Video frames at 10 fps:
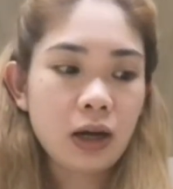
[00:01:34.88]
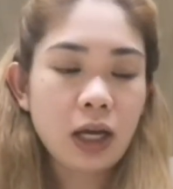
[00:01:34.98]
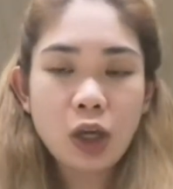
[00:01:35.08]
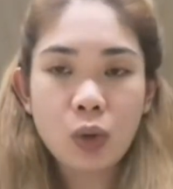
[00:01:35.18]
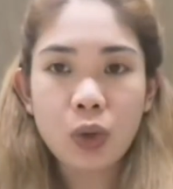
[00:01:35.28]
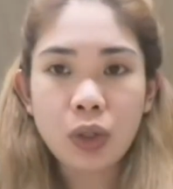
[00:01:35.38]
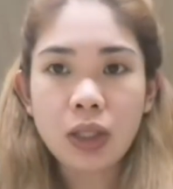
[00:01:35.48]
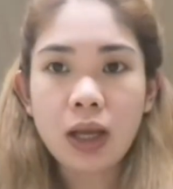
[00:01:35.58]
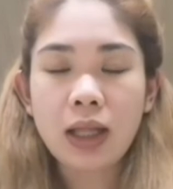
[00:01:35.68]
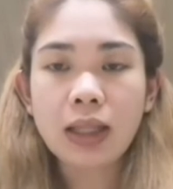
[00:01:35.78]

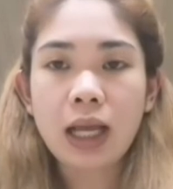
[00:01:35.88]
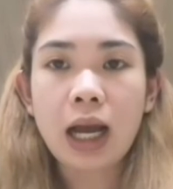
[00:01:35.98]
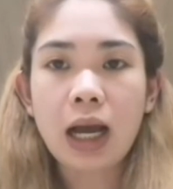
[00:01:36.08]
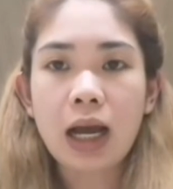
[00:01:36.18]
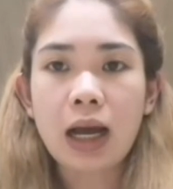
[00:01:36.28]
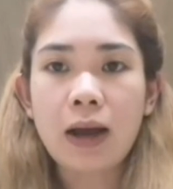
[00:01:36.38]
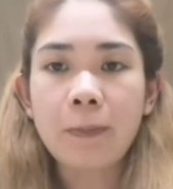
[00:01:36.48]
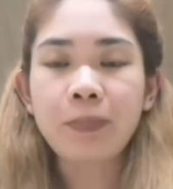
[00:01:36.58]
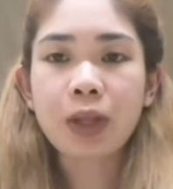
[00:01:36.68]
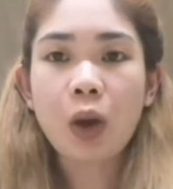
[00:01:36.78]
ngayon, naka
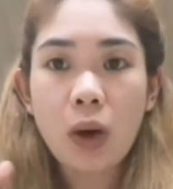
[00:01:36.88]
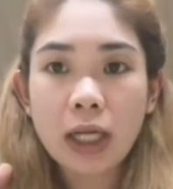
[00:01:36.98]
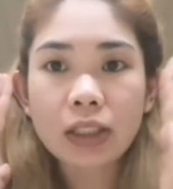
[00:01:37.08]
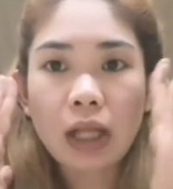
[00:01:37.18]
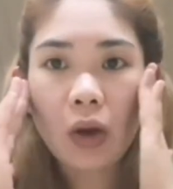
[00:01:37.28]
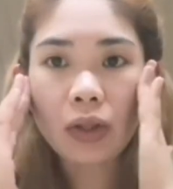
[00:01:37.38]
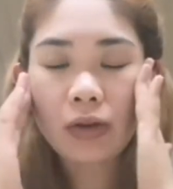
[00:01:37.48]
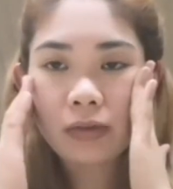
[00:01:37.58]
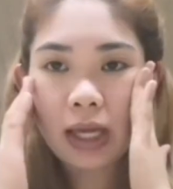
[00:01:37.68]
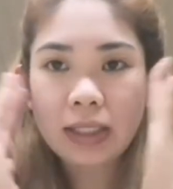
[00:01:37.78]
wash na ako
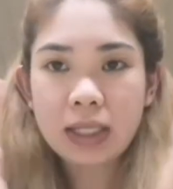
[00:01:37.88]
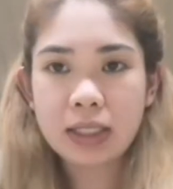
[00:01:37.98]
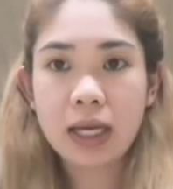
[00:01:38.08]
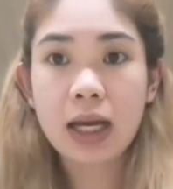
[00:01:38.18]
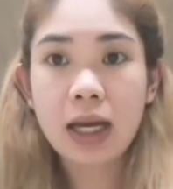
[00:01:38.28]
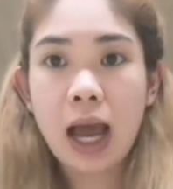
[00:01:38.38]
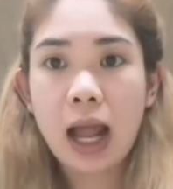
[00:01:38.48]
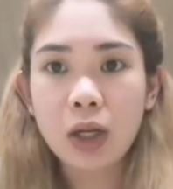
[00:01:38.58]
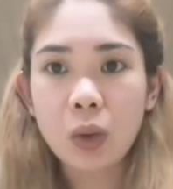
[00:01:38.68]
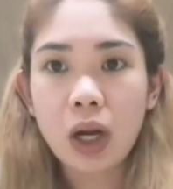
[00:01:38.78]
ng face kasi
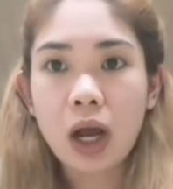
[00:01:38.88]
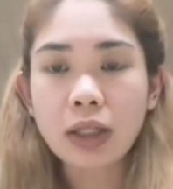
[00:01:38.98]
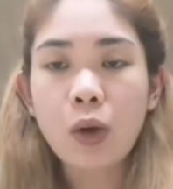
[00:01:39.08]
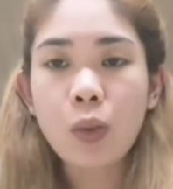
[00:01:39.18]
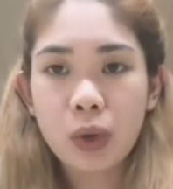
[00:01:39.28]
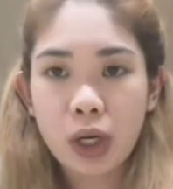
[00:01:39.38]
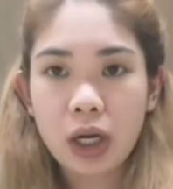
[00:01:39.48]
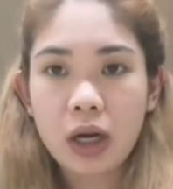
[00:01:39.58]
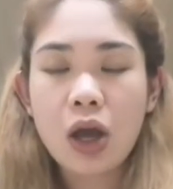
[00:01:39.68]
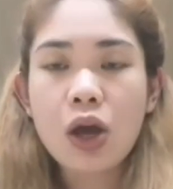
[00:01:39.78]
kagaling ko lang ng
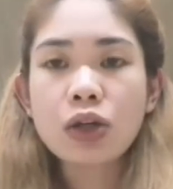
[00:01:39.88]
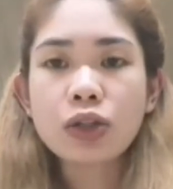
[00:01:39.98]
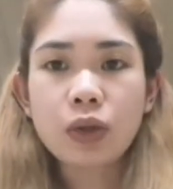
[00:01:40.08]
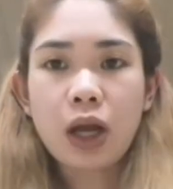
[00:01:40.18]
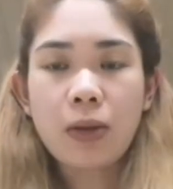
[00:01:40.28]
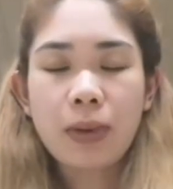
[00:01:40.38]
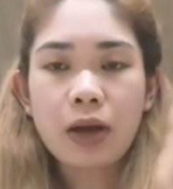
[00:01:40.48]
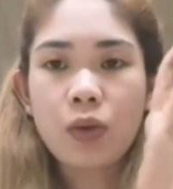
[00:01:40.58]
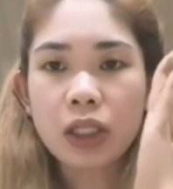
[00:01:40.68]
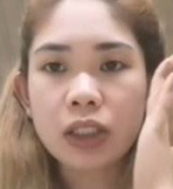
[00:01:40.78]
work. So,
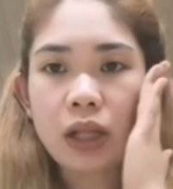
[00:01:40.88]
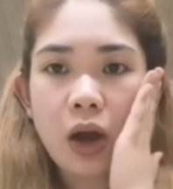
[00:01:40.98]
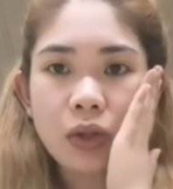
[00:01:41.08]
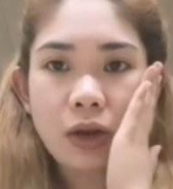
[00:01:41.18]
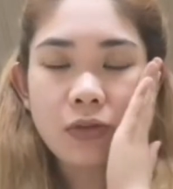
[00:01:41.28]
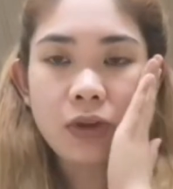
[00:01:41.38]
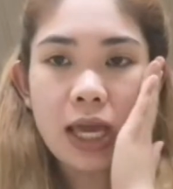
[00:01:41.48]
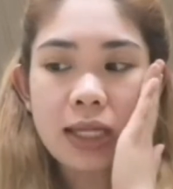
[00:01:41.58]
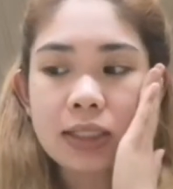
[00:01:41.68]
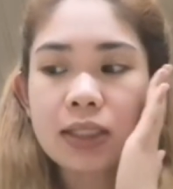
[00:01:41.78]
nakapag-wash na ako ng
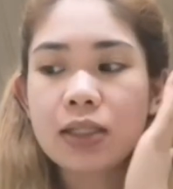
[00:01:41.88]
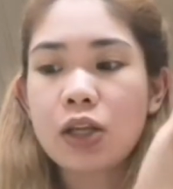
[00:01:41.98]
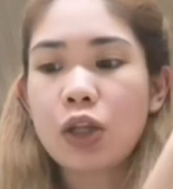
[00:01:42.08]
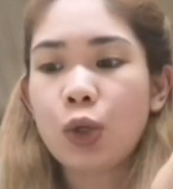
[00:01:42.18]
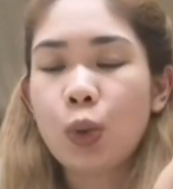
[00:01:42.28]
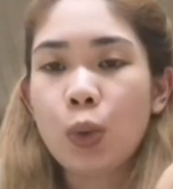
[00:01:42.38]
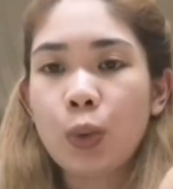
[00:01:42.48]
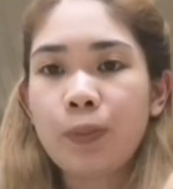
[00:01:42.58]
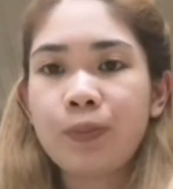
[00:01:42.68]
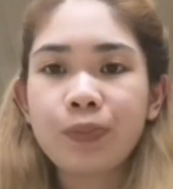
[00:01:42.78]
face.
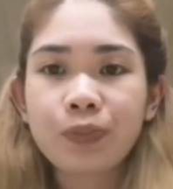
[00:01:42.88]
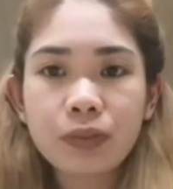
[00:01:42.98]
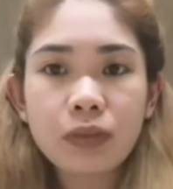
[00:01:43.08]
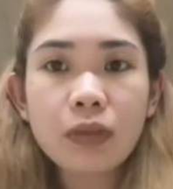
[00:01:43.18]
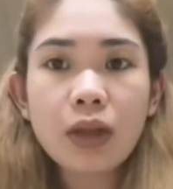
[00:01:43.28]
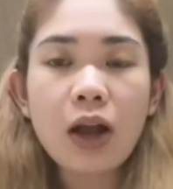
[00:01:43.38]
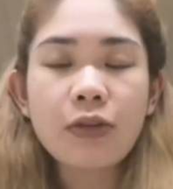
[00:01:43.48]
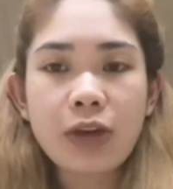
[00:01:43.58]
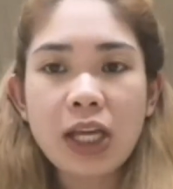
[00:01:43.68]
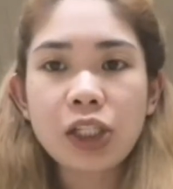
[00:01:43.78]
Yung
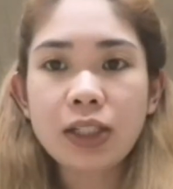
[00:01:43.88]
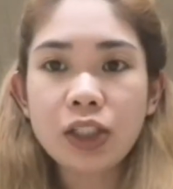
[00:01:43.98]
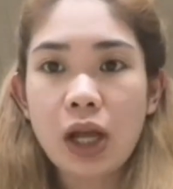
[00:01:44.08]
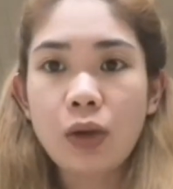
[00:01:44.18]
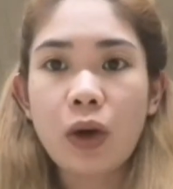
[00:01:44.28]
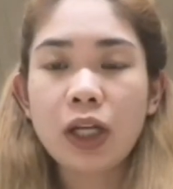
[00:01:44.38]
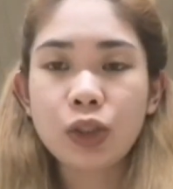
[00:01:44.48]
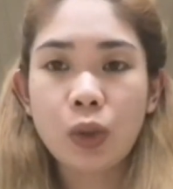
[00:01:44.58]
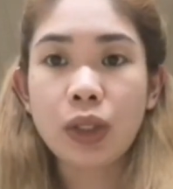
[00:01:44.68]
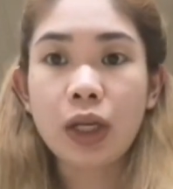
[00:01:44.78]
facial gel
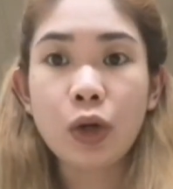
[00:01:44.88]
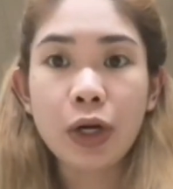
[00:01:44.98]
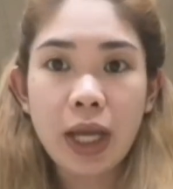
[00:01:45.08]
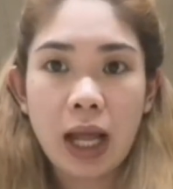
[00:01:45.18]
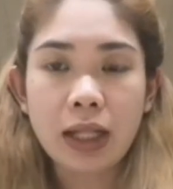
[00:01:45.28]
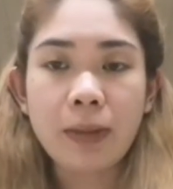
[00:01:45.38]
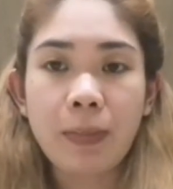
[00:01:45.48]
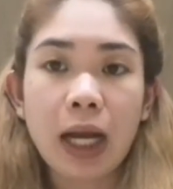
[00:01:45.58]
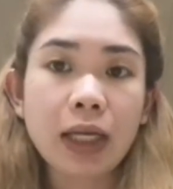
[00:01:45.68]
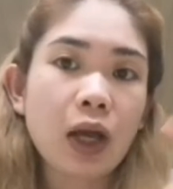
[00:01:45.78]
wash ko na L'Oreal.
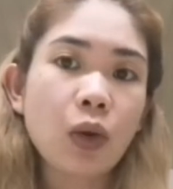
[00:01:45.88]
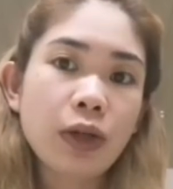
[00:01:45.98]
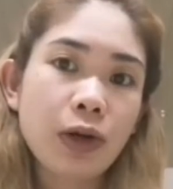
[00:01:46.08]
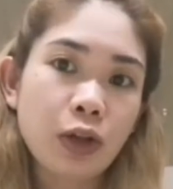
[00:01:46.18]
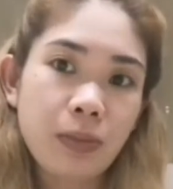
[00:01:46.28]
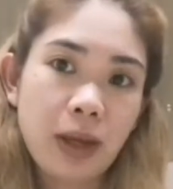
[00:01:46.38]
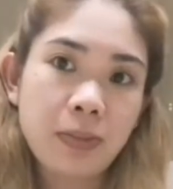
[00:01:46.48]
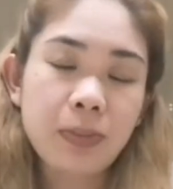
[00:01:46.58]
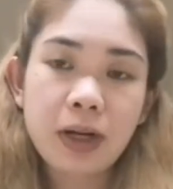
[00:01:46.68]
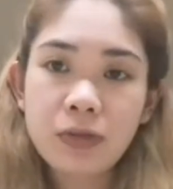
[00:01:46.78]
Napakita ko na on my
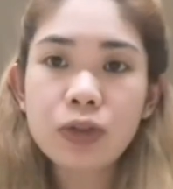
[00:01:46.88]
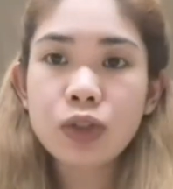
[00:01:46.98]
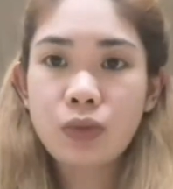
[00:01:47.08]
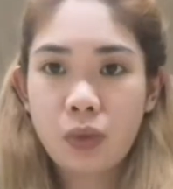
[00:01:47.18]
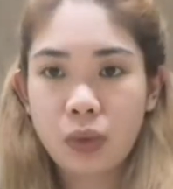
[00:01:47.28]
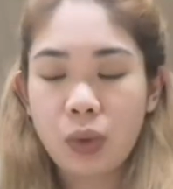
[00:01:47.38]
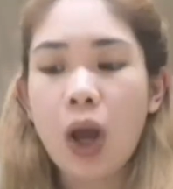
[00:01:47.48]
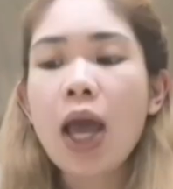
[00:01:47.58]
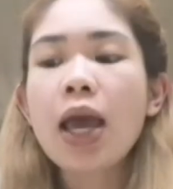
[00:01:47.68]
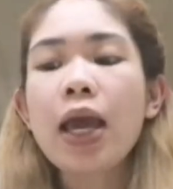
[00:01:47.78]
previous
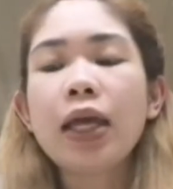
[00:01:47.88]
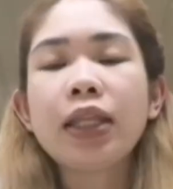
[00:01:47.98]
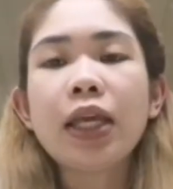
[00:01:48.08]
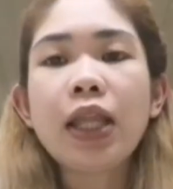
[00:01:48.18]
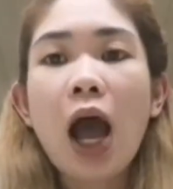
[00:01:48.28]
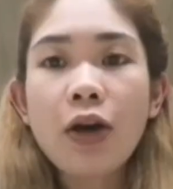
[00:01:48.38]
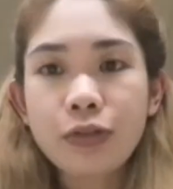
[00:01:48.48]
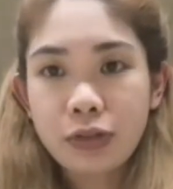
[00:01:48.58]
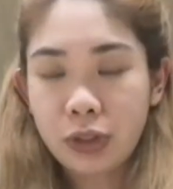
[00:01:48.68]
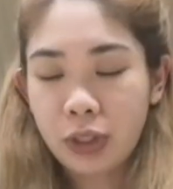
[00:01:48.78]
photo. And then
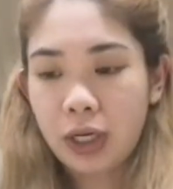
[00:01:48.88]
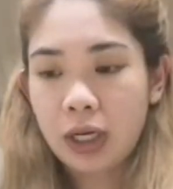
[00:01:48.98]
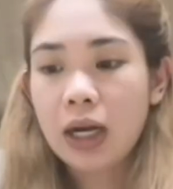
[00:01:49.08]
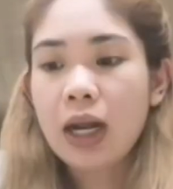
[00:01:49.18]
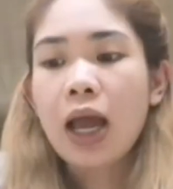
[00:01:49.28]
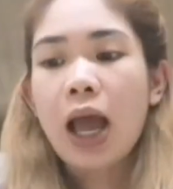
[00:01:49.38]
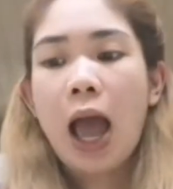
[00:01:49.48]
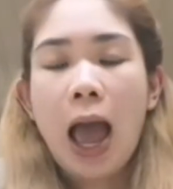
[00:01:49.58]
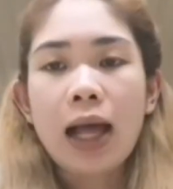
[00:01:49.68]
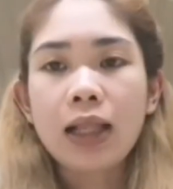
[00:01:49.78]
after,
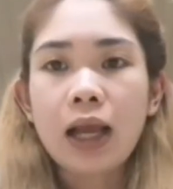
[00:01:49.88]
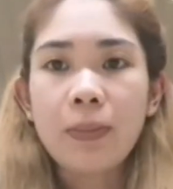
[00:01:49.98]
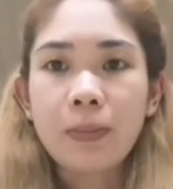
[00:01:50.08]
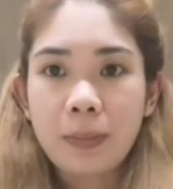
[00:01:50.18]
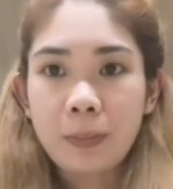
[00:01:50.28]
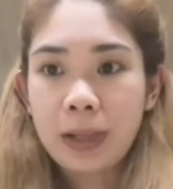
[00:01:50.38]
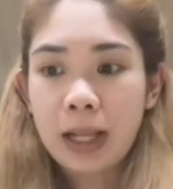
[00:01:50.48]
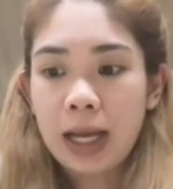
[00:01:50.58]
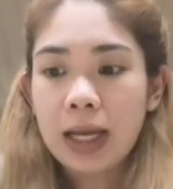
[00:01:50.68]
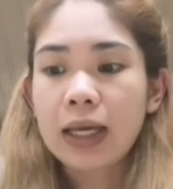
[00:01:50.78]
I'll
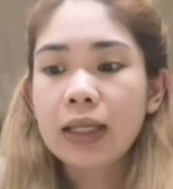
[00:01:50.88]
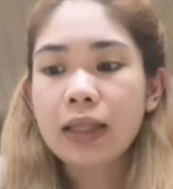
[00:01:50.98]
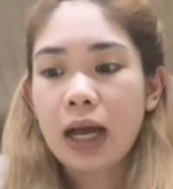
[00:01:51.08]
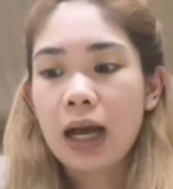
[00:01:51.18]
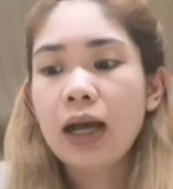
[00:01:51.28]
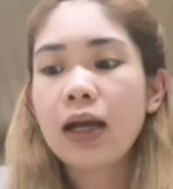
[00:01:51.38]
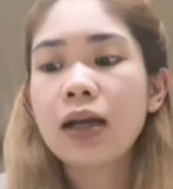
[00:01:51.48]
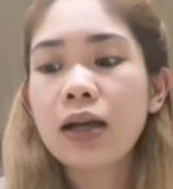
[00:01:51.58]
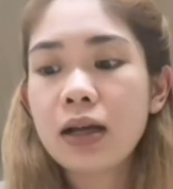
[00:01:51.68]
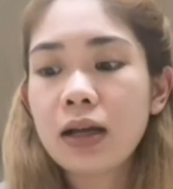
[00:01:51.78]
apply the
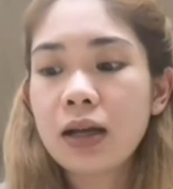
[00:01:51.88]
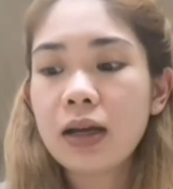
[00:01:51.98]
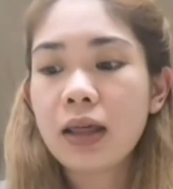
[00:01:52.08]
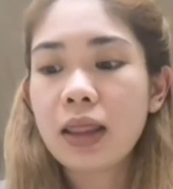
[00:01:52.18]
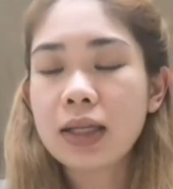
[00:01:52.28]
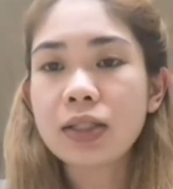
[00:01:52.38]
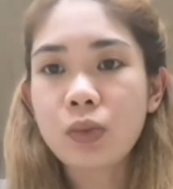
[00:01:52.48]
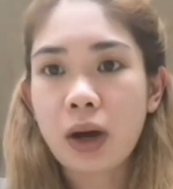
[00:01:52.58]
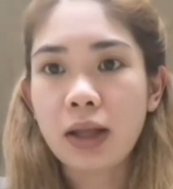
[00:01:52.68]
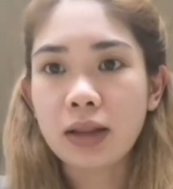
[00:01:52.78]
this
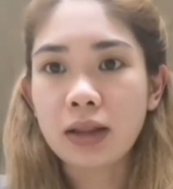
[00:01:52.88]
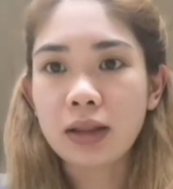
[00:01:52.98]
one.